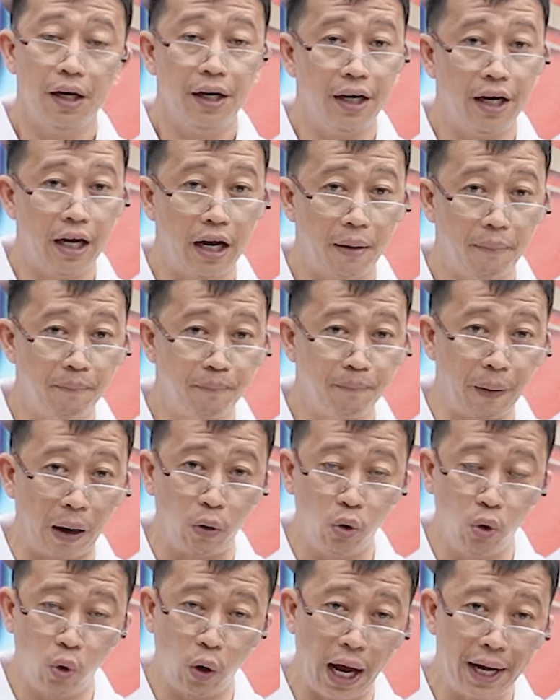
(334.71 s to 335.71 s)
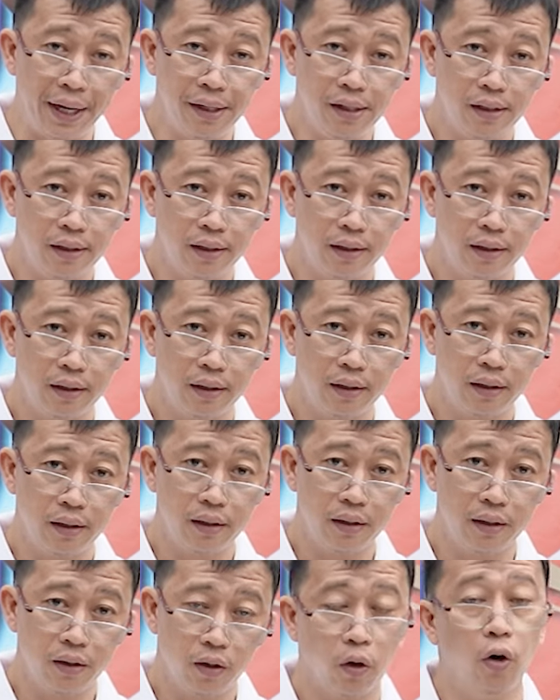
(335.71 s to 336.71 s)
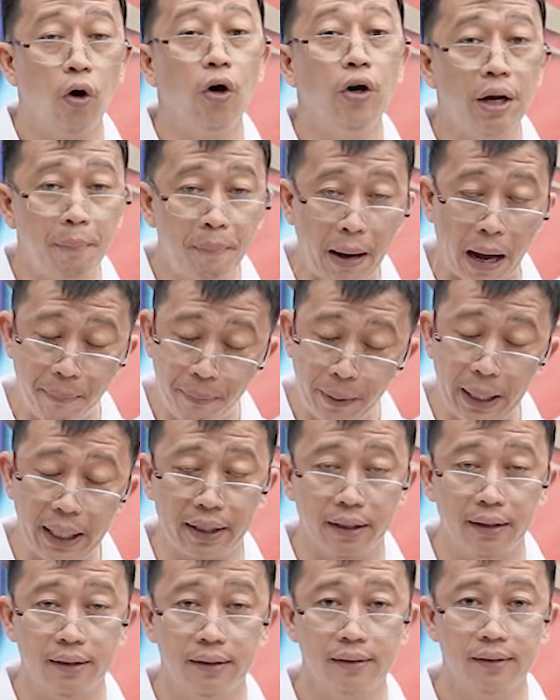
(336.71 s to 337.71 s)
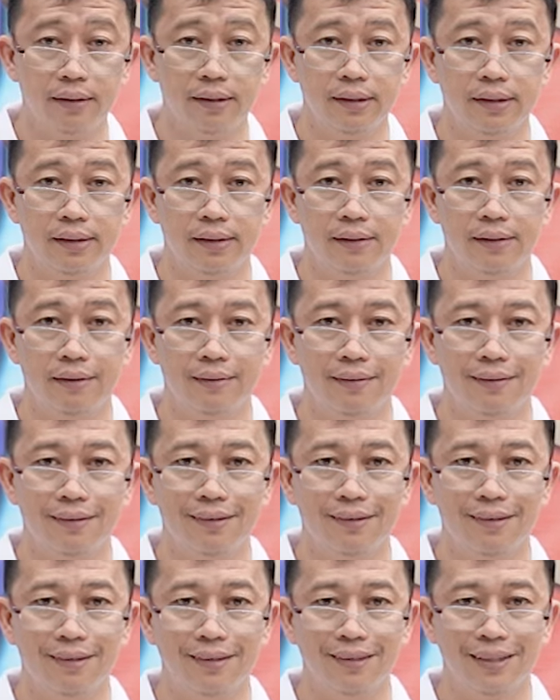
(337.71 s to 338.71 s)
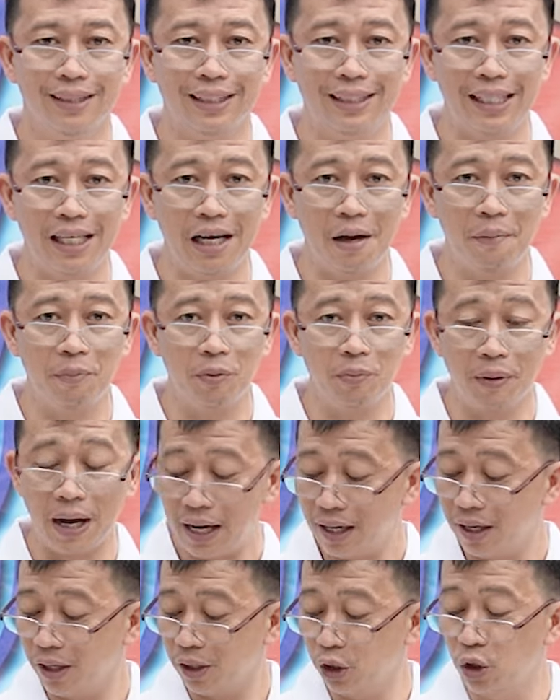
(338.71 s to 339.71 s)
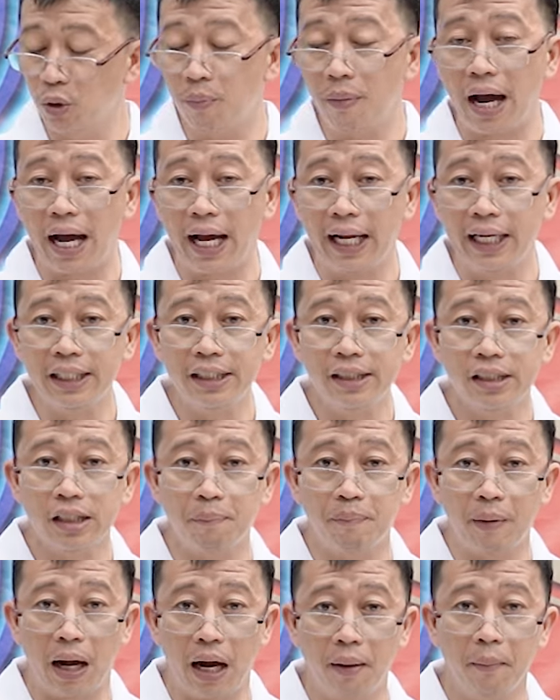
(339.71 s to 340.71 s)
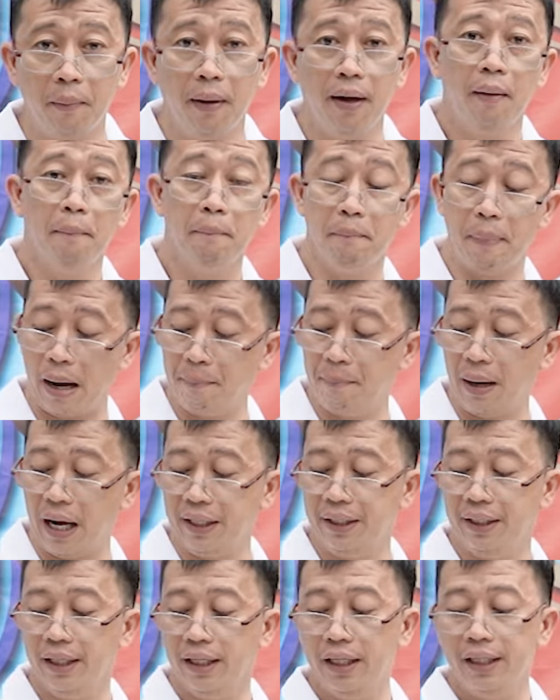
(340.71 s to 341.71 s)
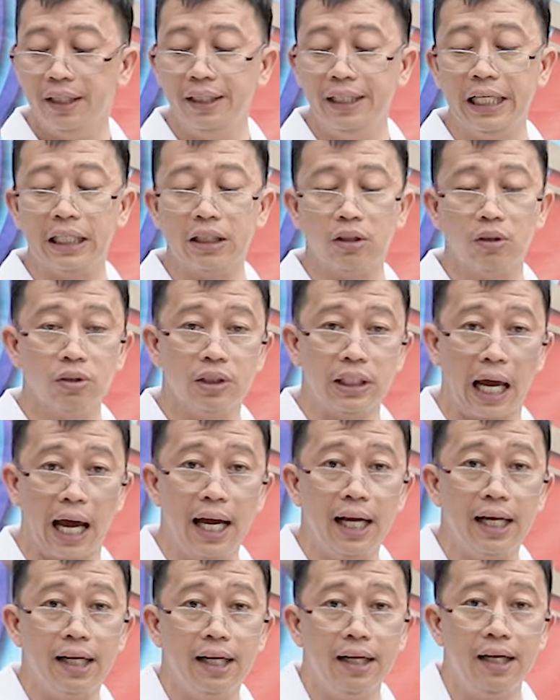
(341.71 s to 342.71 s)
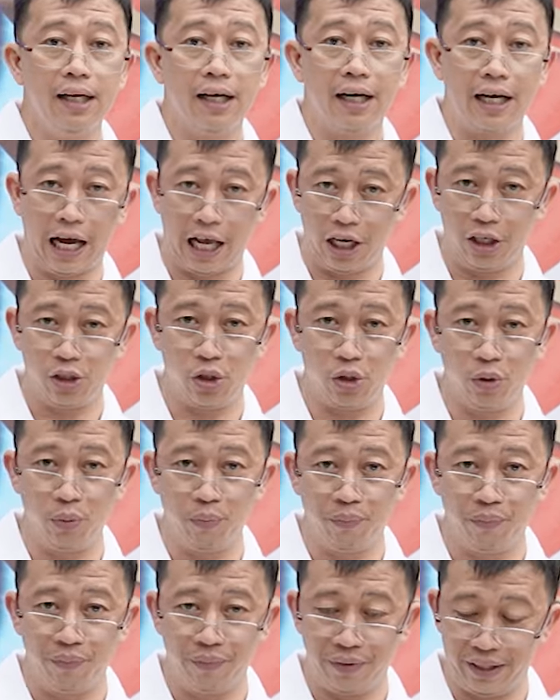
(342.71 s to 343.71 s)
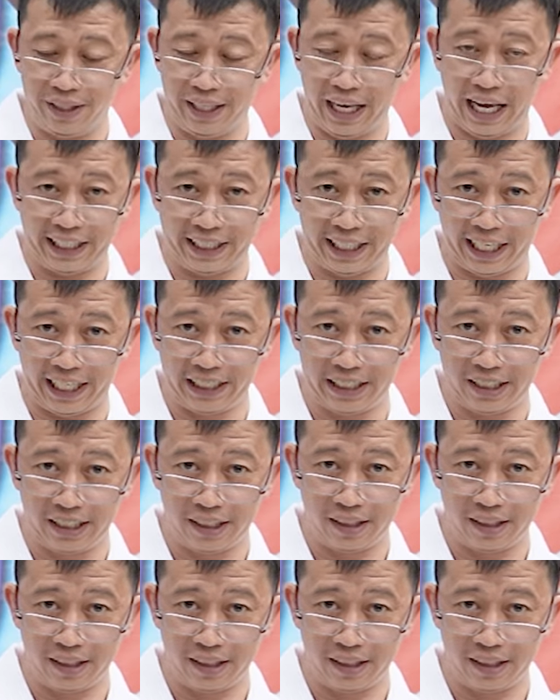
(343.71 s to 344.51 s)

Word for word: napakuluan, o nabapper. Naintindihan po ba? Dumaan sa pagbabad dito sa calcium nitrate.